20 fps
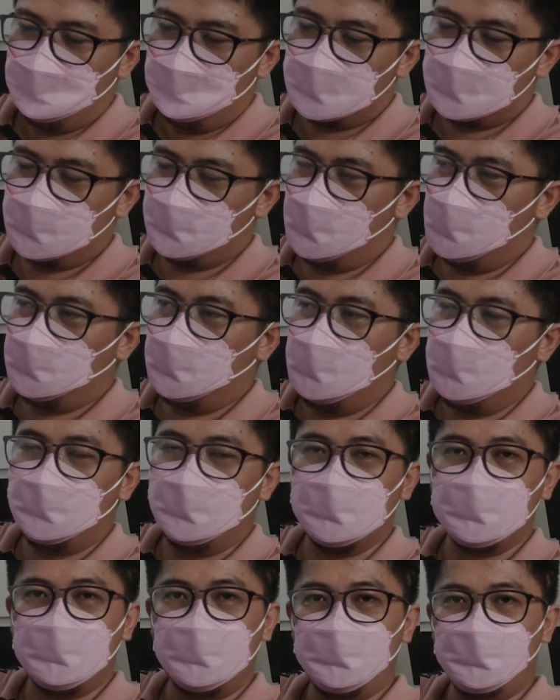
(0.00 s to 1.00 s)
sa so,
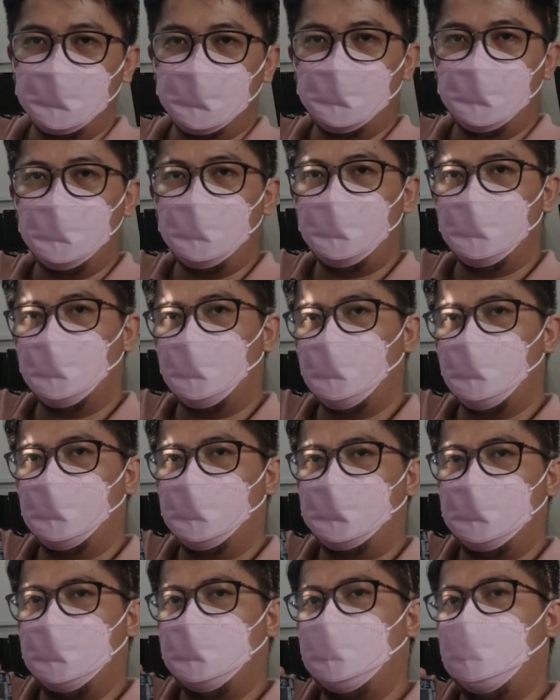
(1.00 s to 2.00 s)
mapapansin po ninyo yung
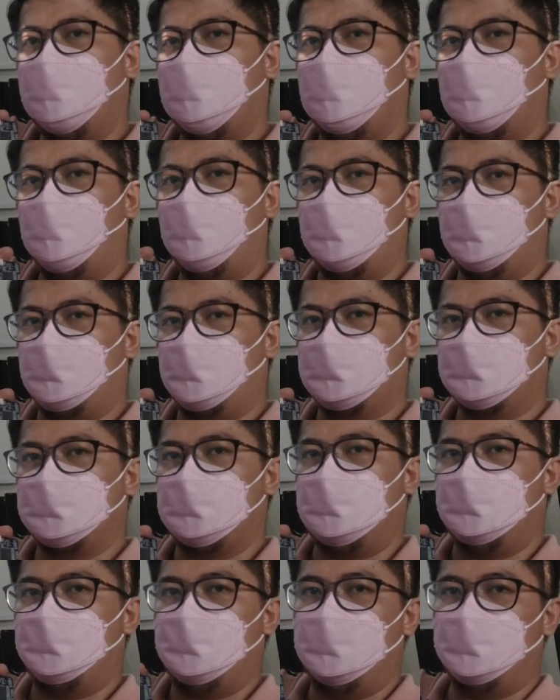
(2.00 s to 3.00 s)
paghawak ko
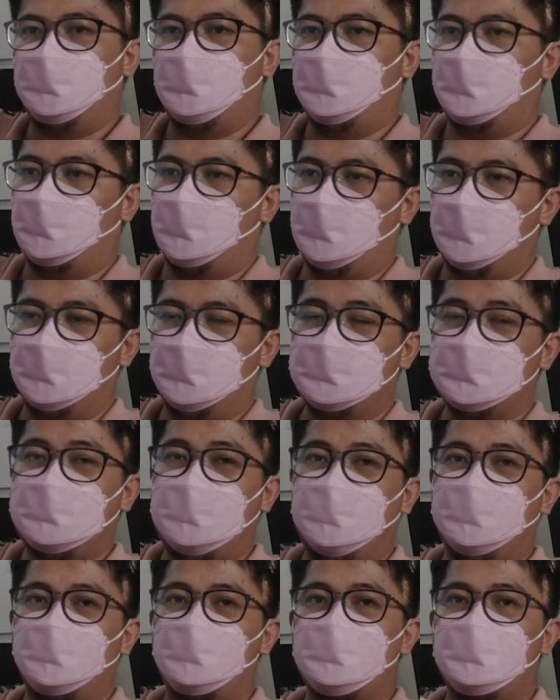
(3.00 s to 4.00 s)
sa motherboard, sa
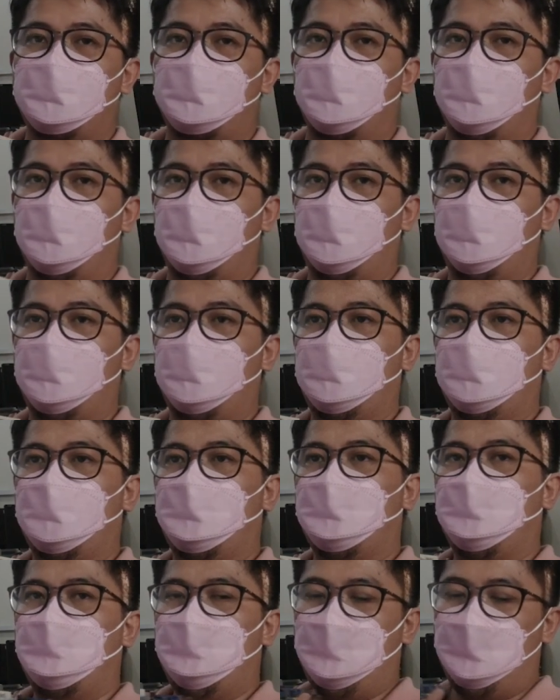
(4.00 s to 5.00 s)
edge po.
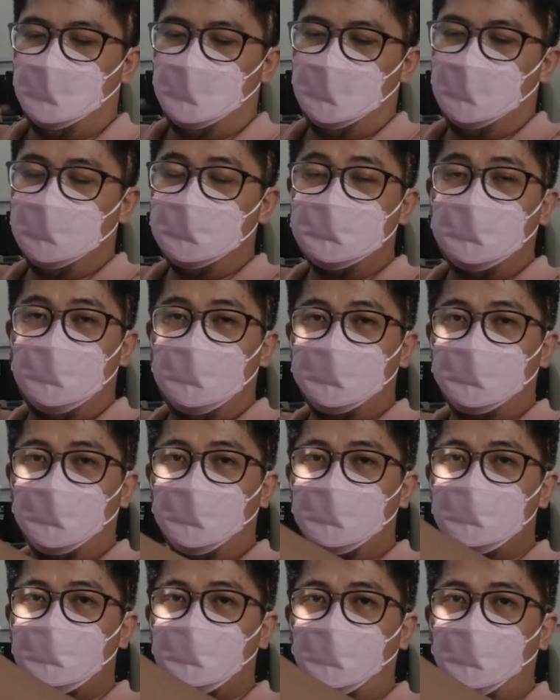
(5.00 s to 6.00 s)
And I'm
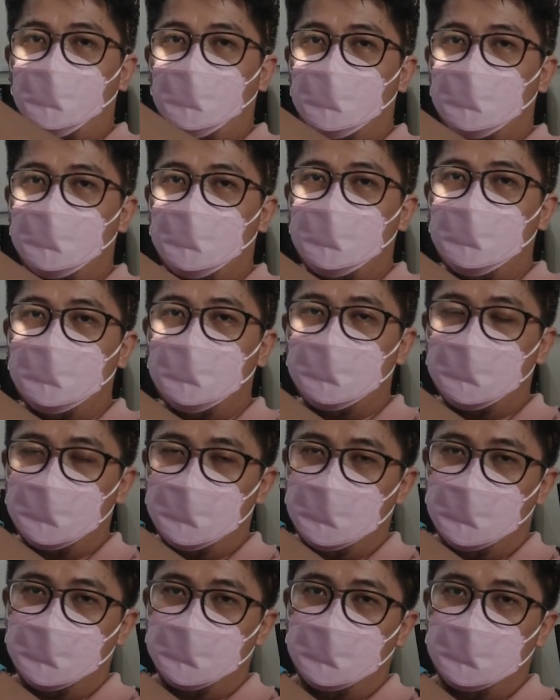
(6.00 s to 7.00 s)
also wearing
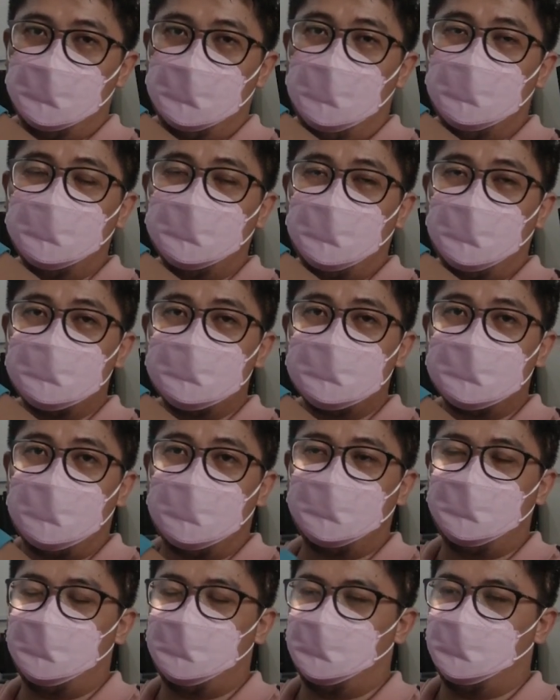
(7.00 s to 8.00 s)
um, an
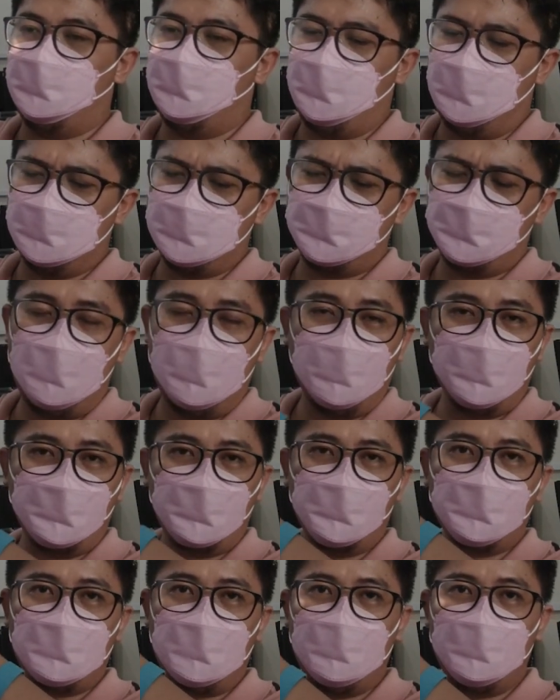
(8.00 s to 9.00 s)
anti-static device. Bakit
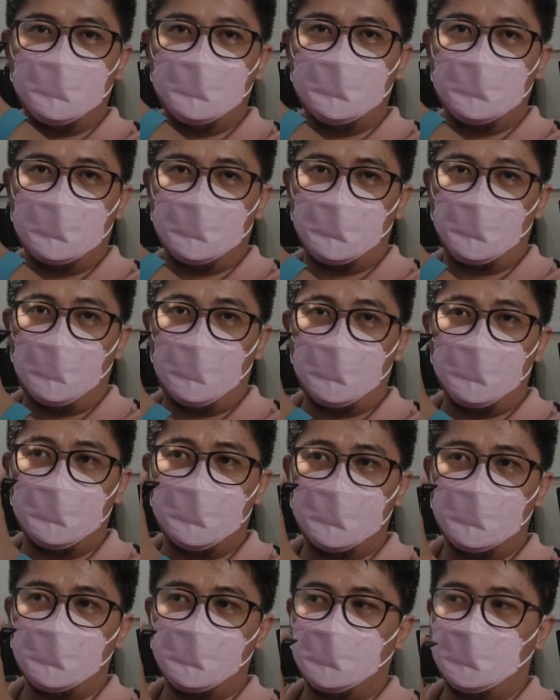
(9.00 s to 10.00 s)
po tayo nag-wear
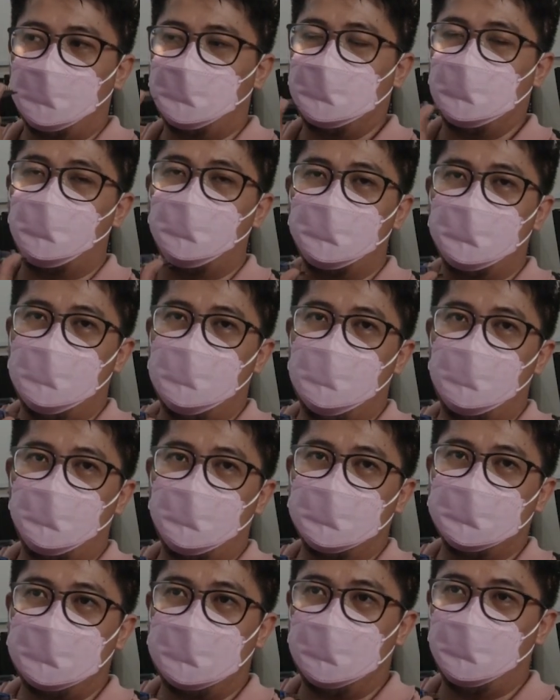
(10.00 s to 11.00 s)
nito kapag
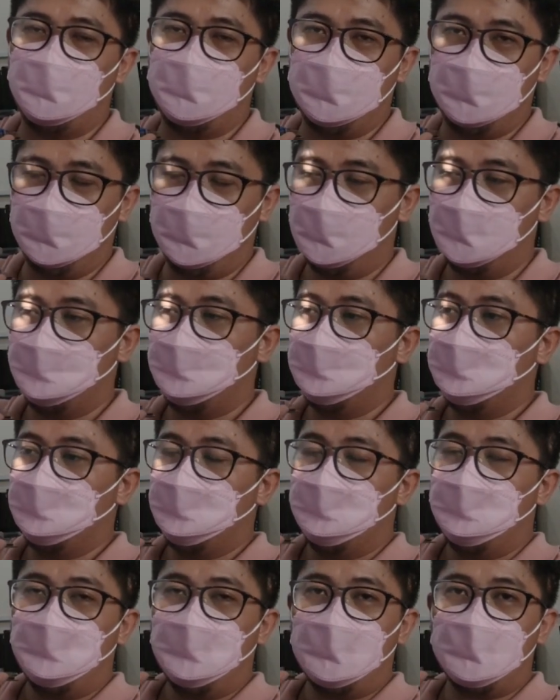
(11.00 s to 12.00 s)
humahawak tayo ng
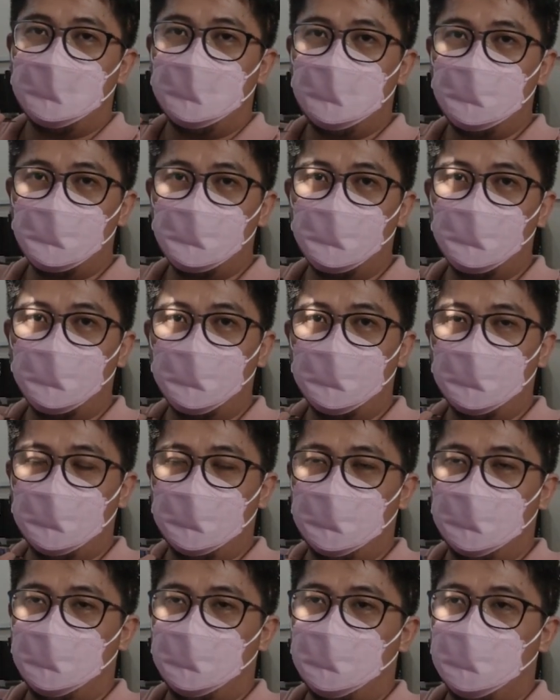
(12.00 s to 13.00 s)
ganitong
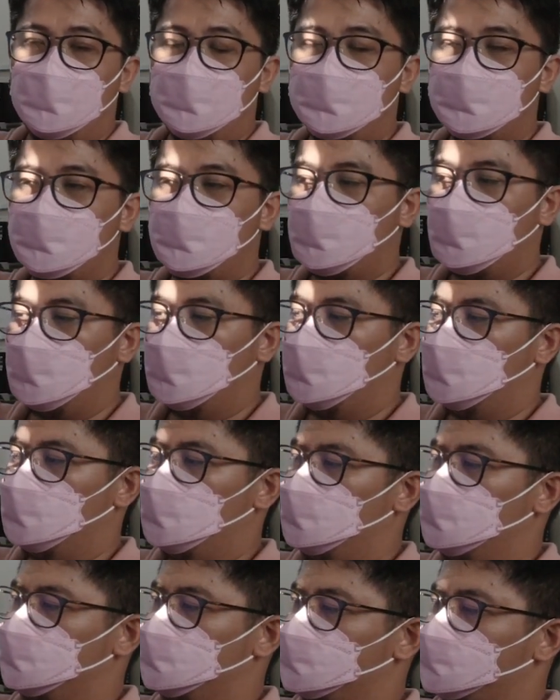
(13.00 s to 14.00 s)
uh, uh,